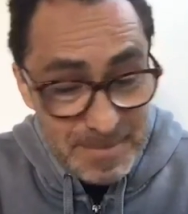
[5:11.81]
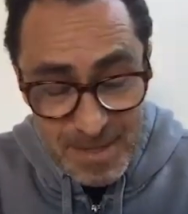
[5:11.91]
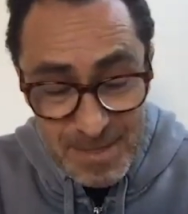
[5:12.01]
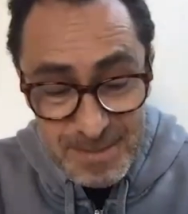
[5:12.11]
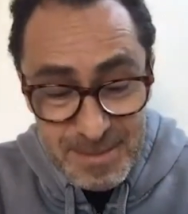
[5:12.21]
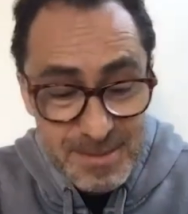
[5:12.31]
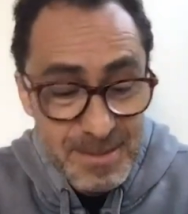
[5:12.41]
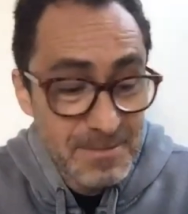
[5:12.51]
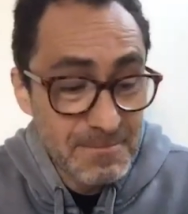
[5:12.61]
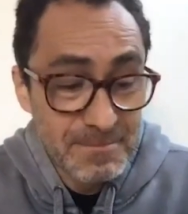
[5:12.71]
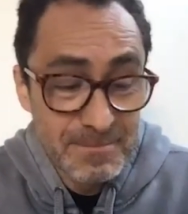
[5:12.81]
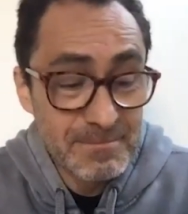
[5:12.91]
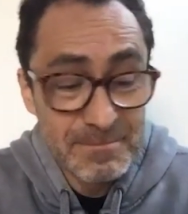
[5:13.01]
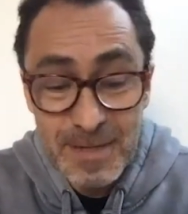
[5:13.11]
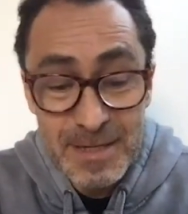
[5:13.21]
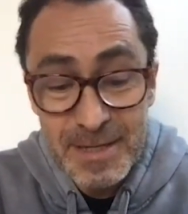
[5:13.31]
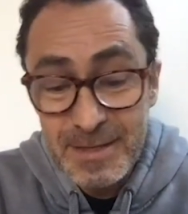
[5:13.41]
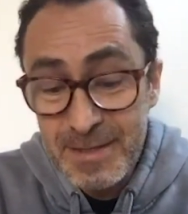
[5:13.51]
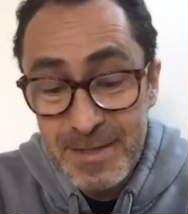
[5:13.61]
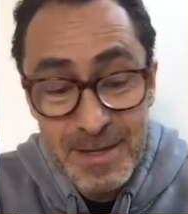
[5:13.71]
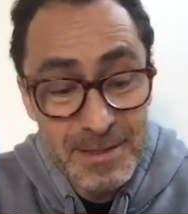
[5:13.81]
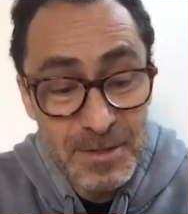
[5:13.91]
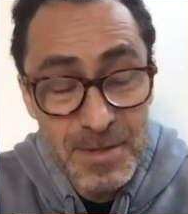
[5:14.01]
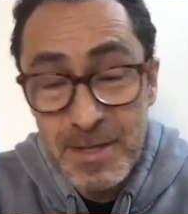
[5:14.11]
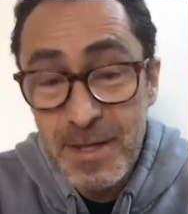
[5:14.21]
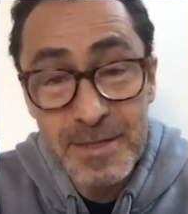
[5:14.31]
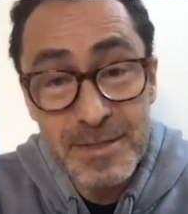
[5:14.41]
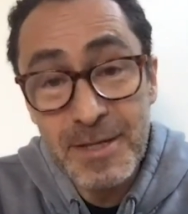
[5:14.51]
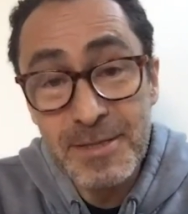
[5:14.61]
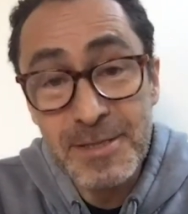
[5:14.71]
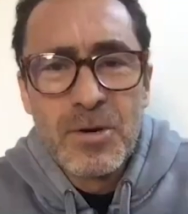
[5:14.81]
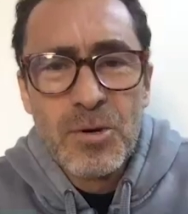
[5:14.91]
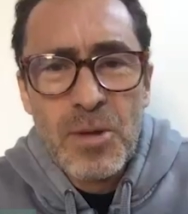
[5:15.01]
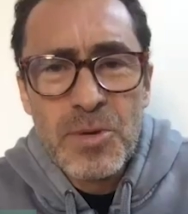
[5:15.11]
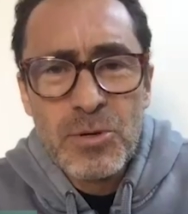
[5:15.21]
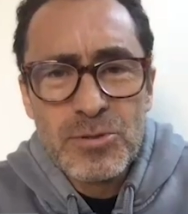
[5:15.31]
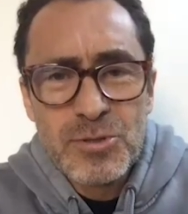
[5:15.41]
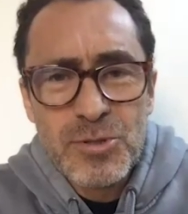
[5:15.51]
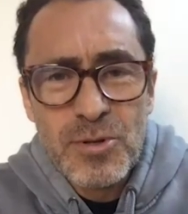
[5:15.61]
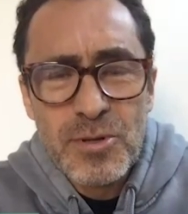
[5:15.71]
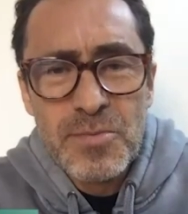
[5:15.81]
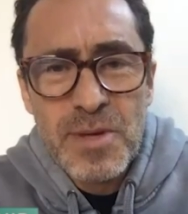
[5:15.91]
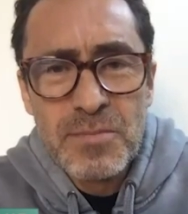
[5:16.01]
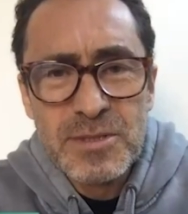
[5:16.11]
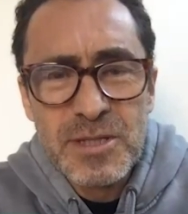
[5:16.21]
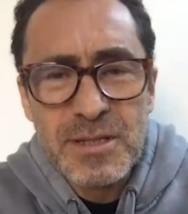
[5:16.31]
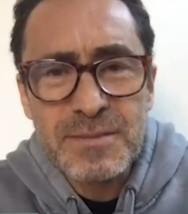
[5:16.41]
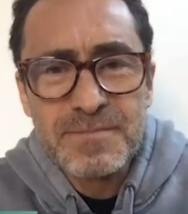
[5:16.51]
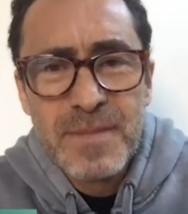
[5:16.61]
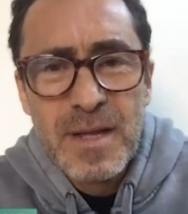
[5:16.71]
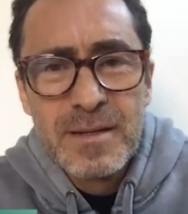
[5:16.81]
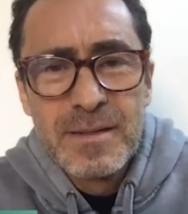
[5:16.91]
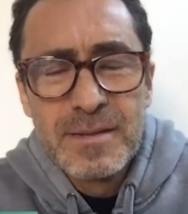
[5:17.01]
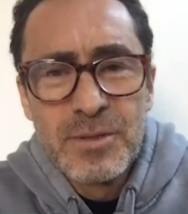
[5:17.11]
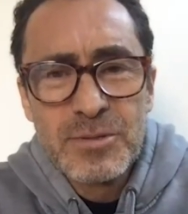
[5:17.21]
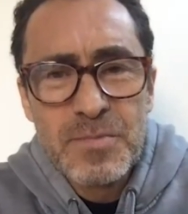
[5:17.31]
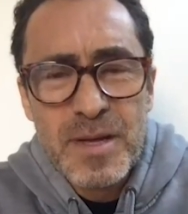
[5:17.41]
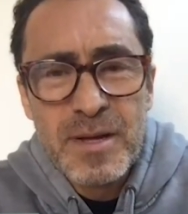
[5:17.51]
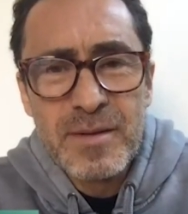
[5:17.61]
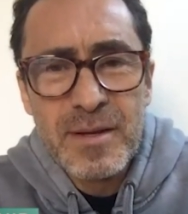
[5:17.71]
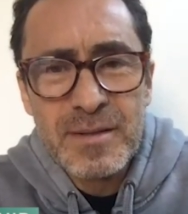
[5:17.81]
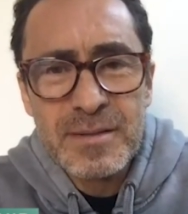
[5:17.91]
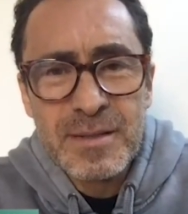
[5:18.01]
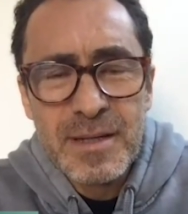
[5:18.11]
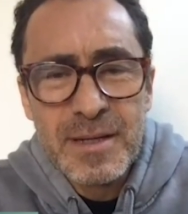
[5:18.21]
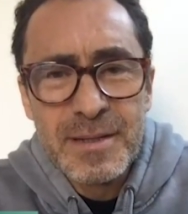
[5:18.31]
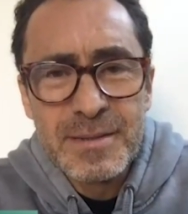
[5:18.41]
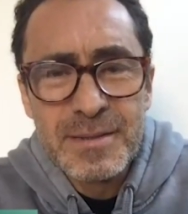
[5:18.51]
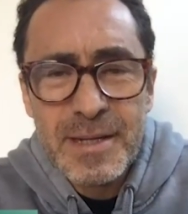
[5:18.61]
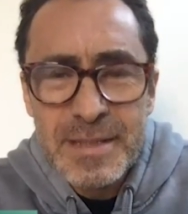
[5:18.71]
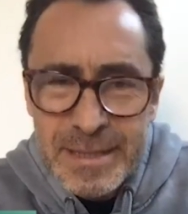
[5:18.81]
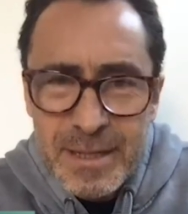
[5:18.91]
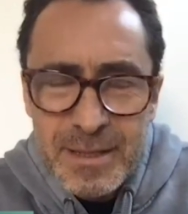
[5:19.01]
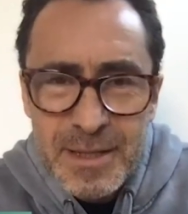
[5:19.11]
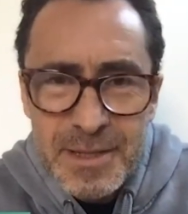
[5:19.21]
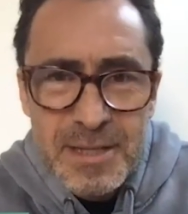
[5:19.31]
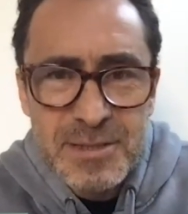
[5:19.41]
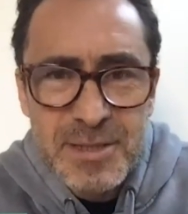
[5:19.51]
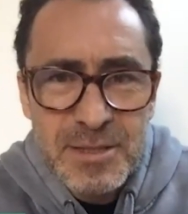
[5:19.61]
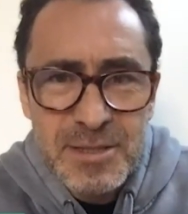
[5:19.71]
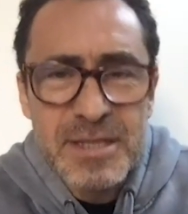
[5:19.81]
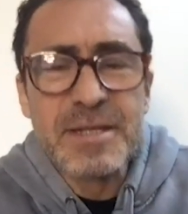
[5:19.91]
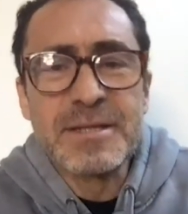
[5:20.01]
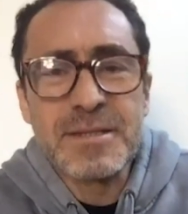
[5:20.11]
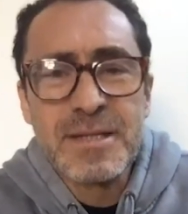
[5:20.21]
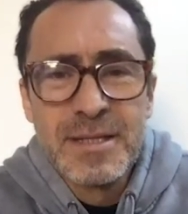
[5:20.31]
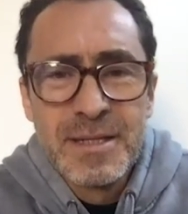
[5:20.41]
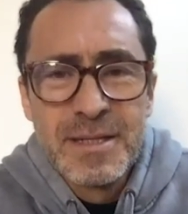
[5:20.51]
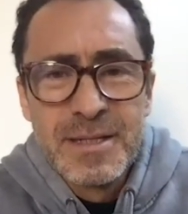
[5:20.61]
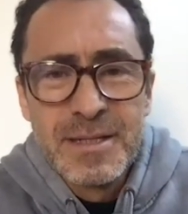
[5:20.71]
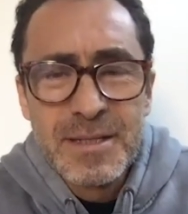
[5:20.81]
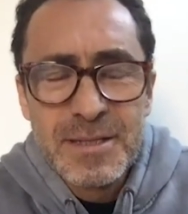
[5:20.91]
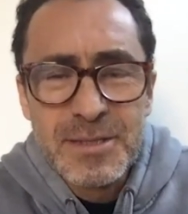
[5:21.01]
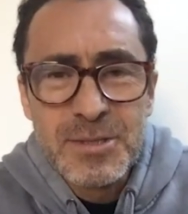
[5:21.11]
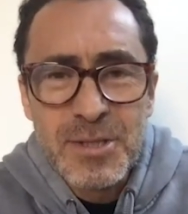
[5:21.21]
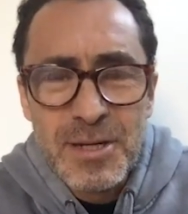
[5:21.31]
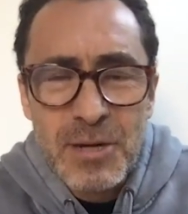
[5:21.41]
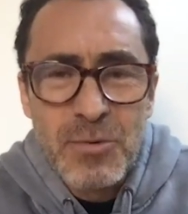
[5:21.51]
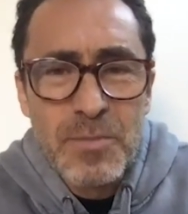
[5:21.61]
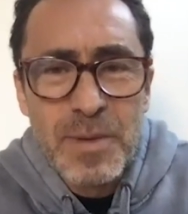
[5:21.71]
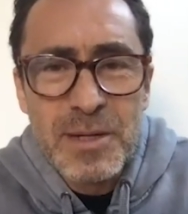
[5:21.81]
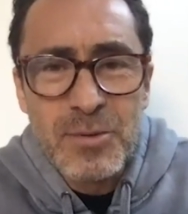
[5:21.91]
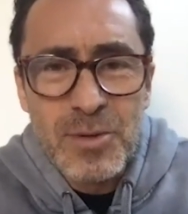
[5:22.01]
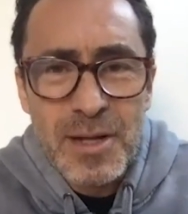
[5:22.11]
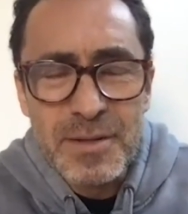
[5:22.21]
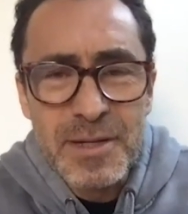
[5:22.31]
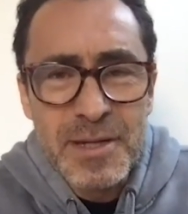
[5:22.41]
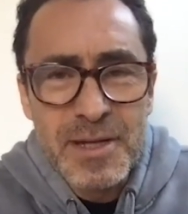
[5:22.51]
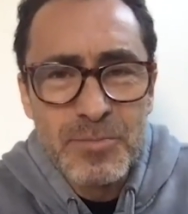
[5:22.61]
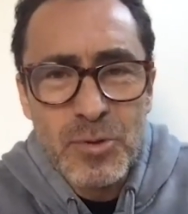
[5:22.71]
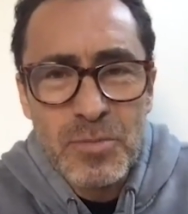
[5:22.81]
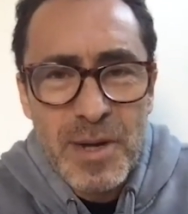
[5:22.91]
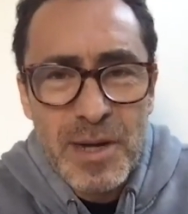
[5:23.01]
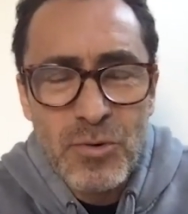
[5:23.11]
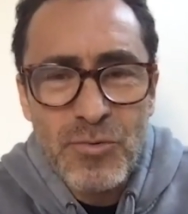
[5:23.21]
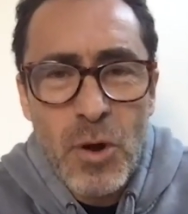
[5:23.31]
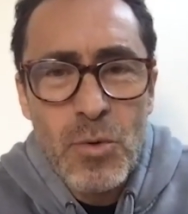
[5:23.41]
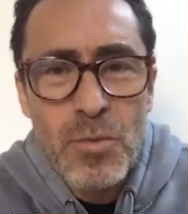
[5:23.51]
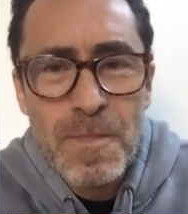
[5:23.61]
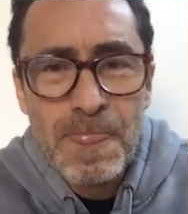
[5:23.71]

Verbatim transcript: Es eh, valiente, atrevida y sexy. Hola amigos, yo soy Demian Bichir. No se pierdan a Danica, que ya está en cines es eh, la nueva película dirigida por Michael Rowe.